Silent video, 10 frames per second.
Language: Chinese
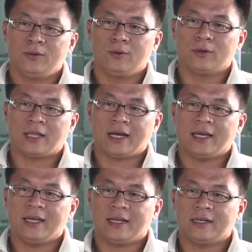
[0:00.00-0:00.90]
我拿
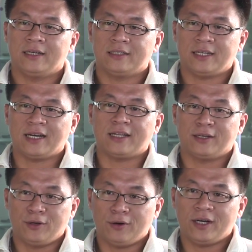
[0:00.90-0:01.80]
给那个香港的
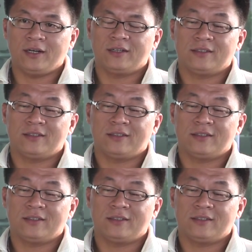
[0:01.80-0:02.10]
游客，